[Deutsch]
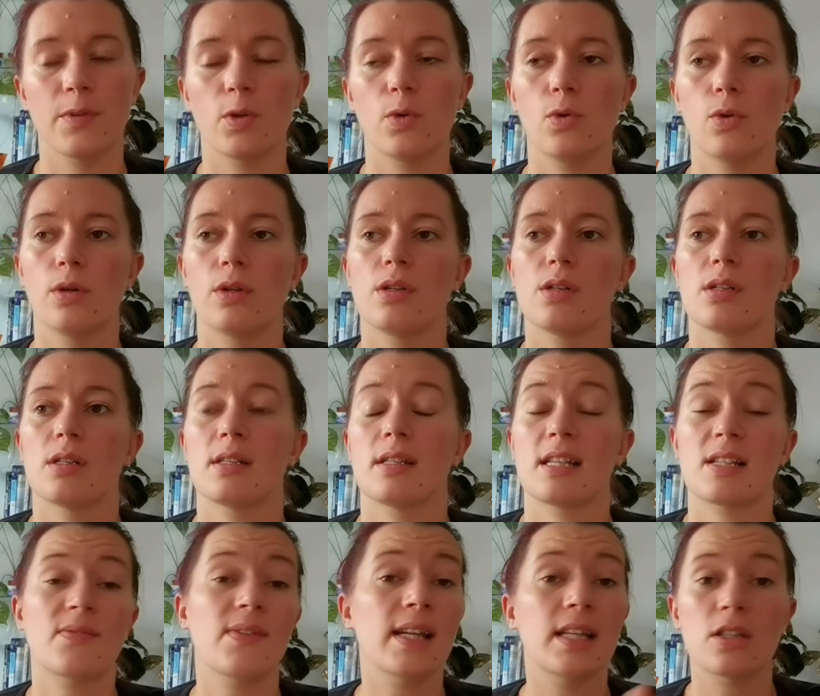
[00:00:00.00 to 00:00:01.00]
Und
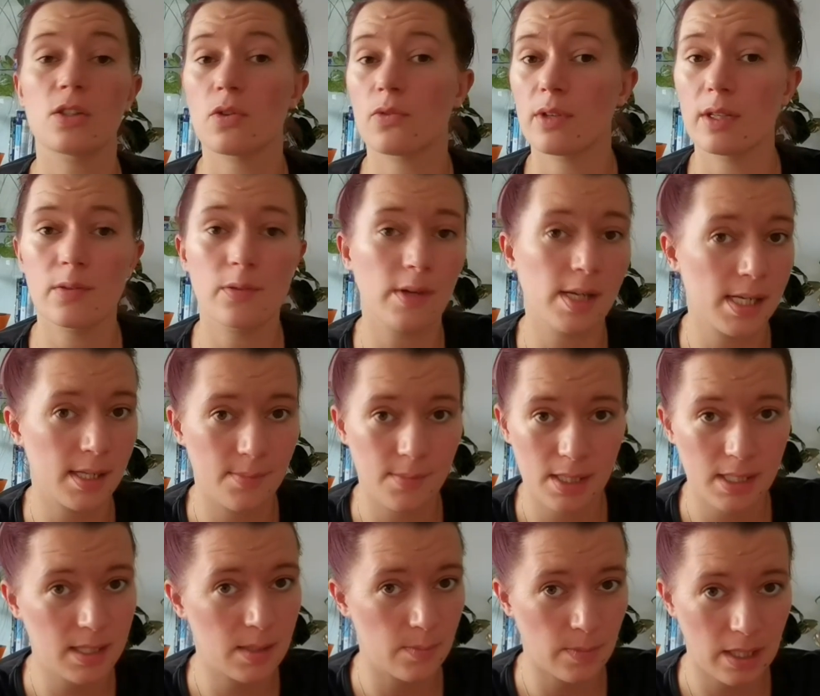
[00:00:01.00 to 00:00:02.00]
das werde ich auf jeden Fall
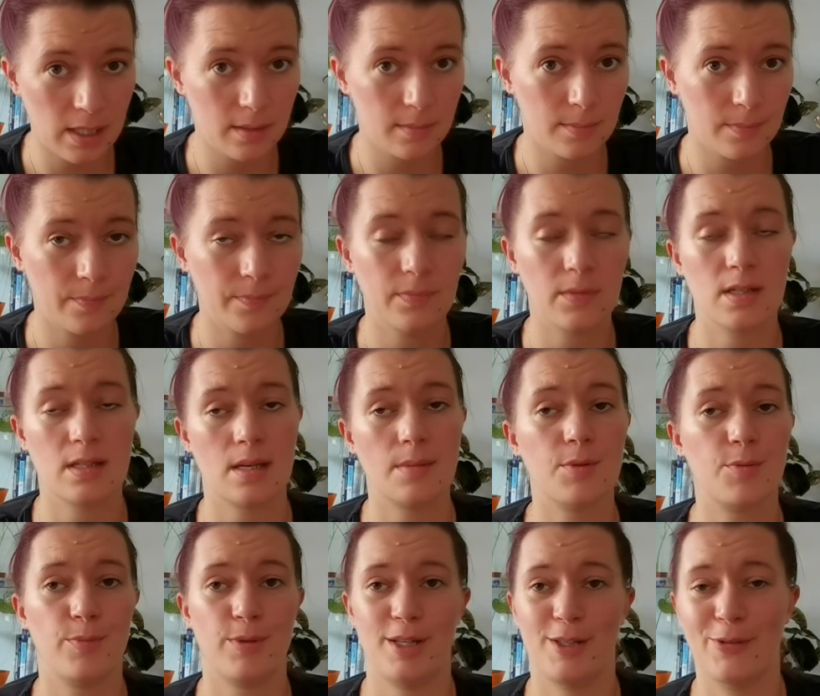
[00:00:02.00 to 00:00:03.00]
demnächst machen. Das habe
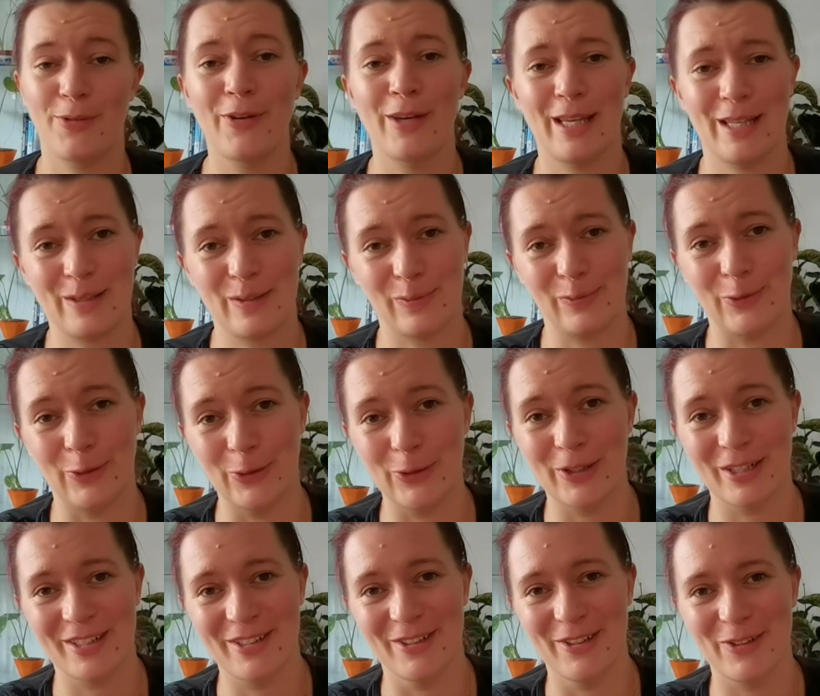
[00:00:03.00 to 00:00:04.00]
ich mir jetzt fest
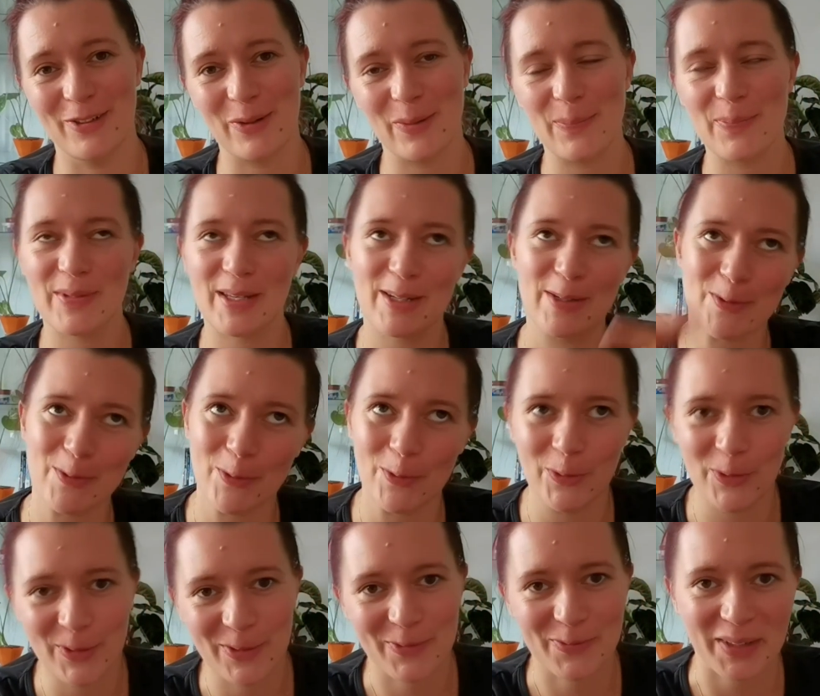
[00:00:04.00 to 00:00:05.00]
vorgenommen, dann so
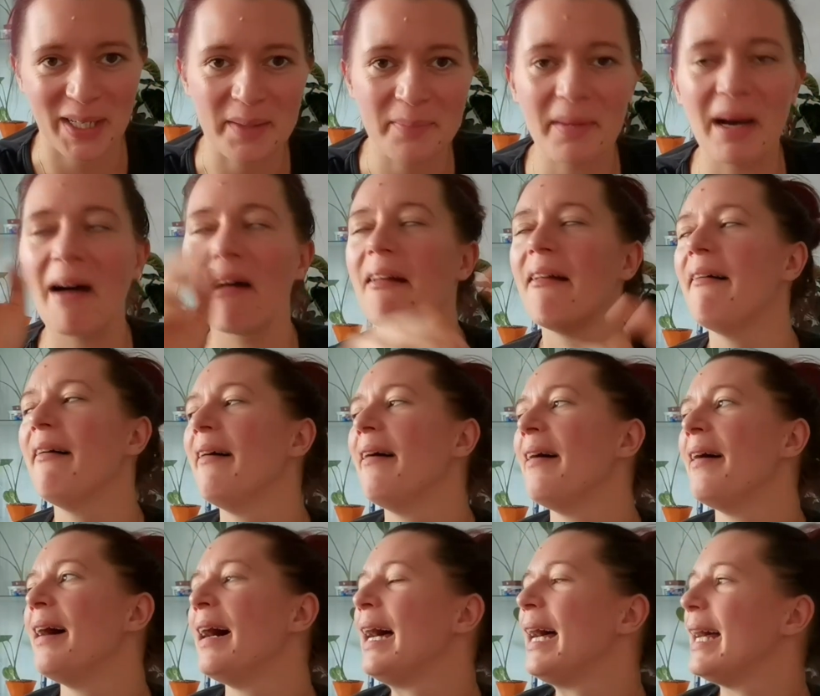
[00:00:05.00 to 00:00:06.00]
irgendwann mal,
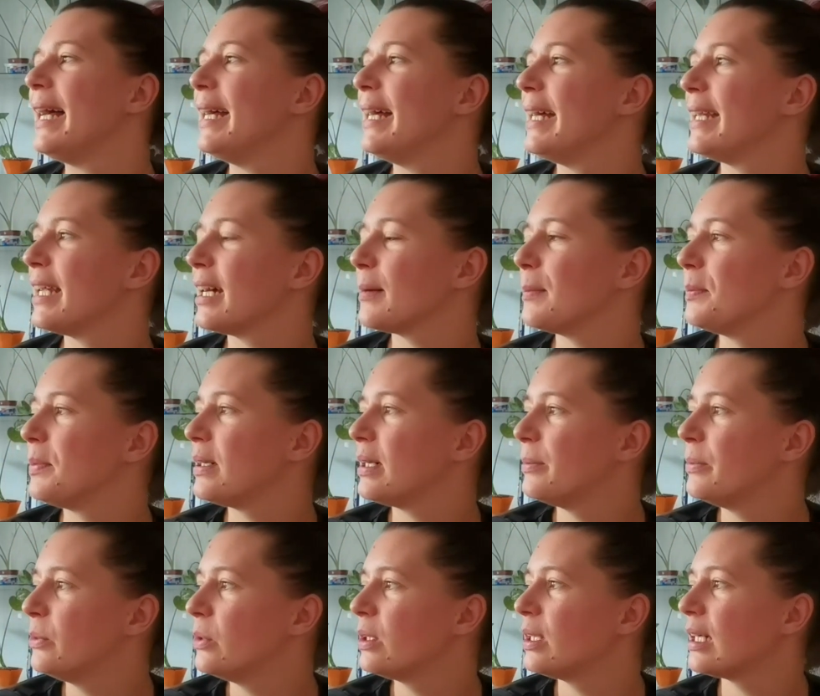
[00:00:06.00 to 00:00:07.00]
äh, nach ein paar
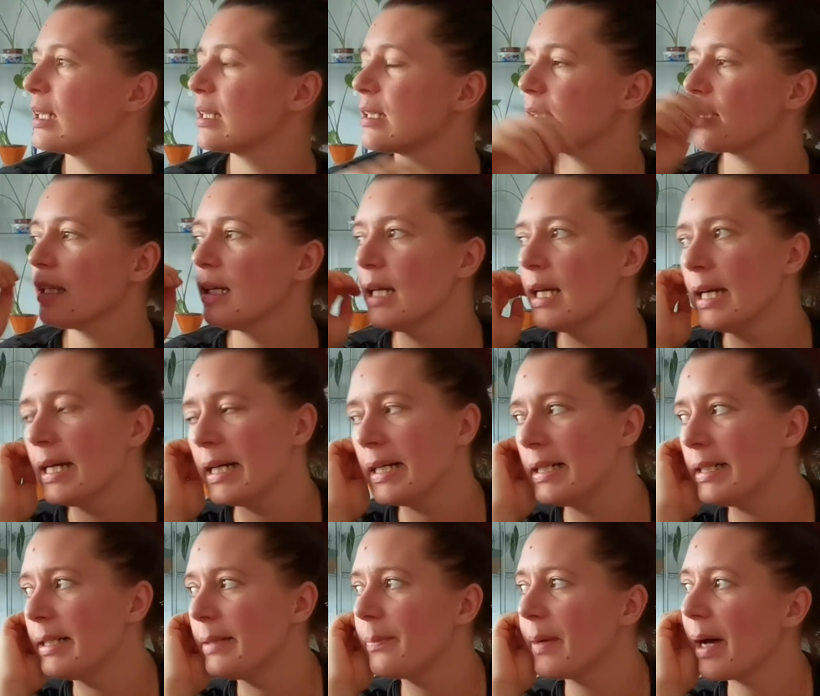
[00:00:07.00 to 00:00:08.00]
Monaten.
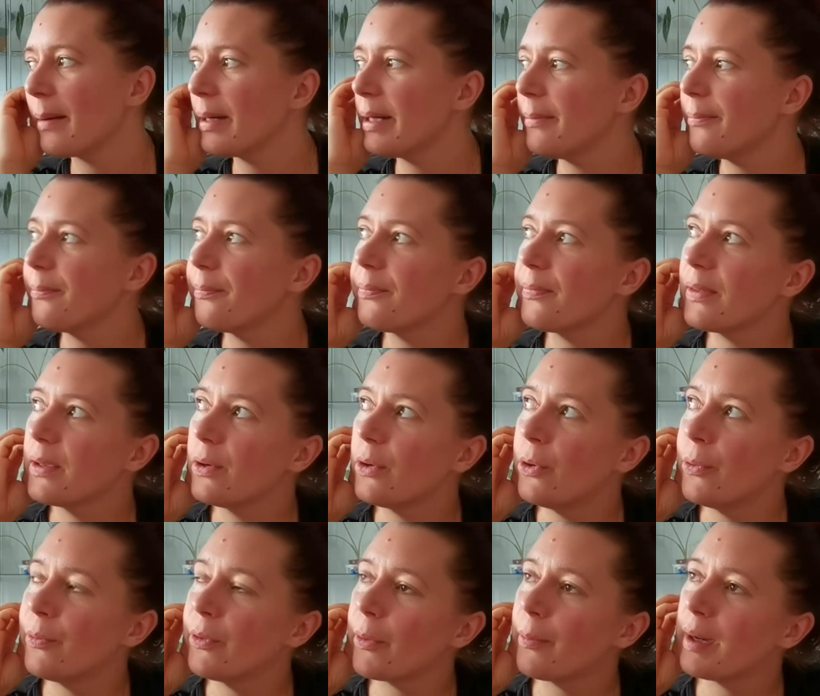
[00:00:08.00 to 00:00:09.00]
Ähm, aber
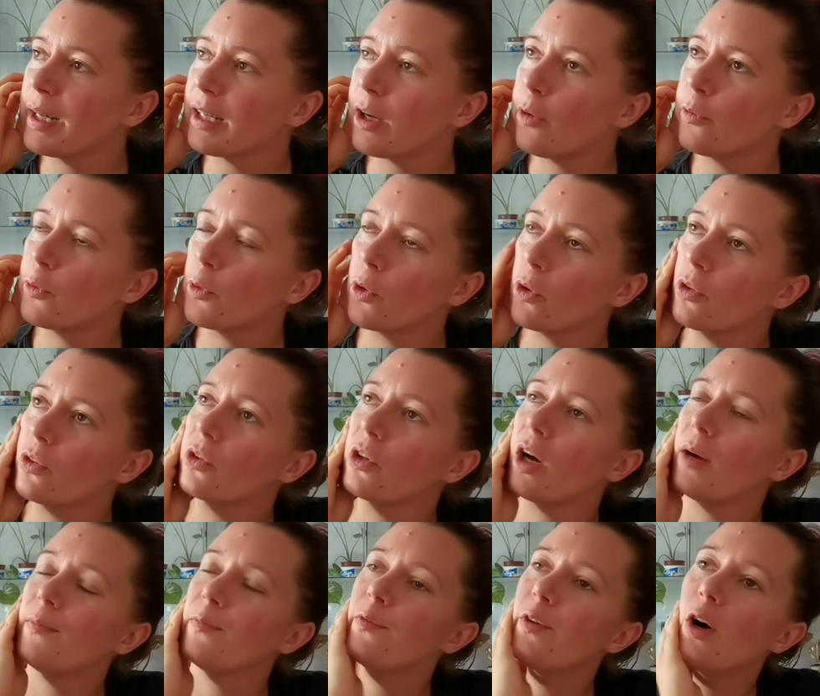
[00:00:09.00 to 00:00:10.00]
um nochmal darauf
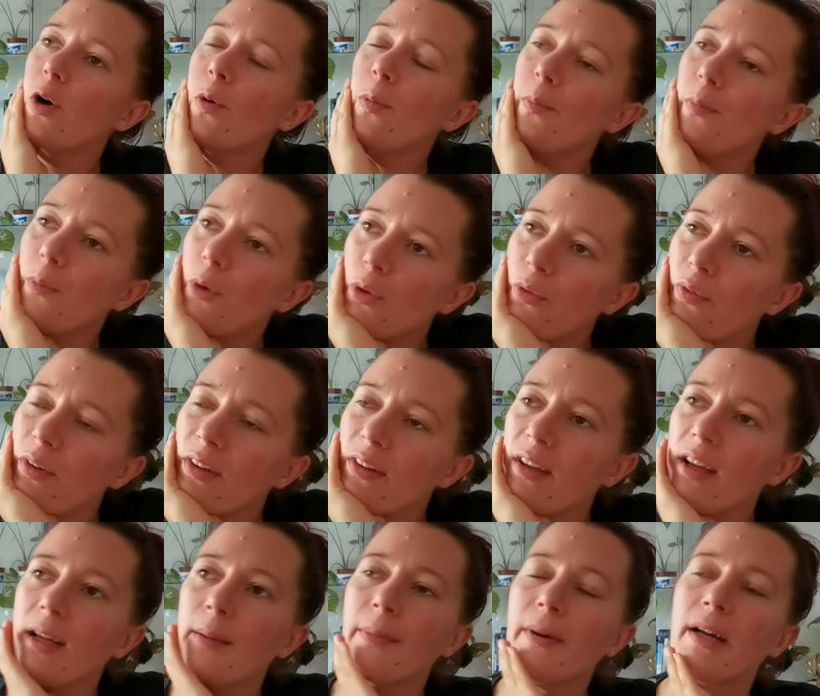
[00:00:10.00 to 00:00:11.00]
zurückzukommen, warum und
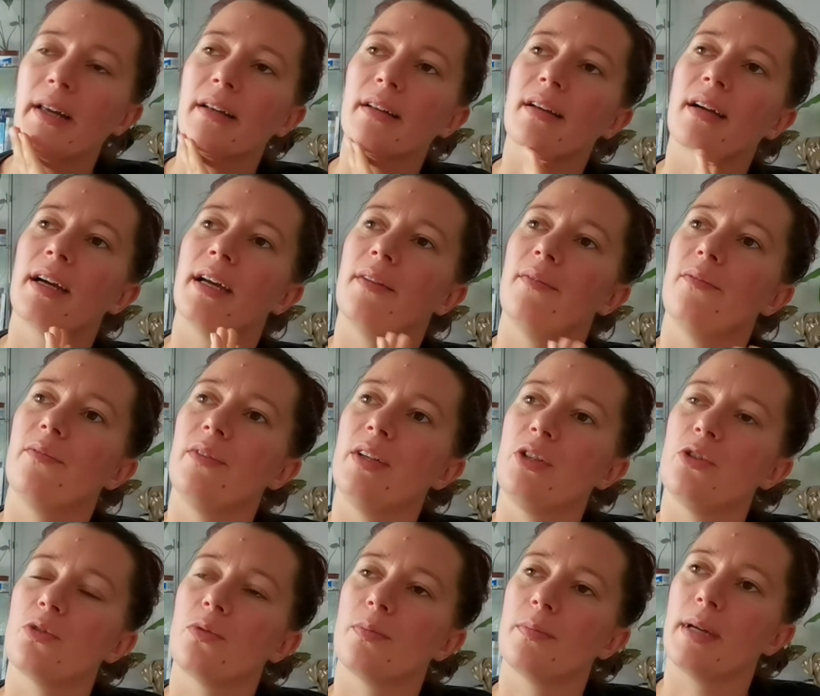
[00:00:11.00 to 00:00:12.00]
weshalb halt kein
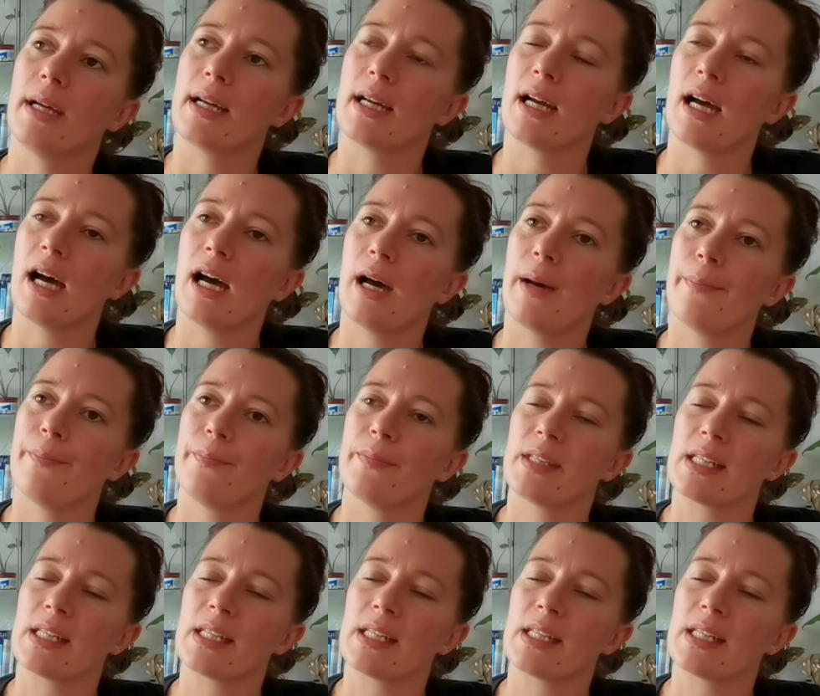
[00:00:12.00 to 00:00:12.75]
Video mehr kam.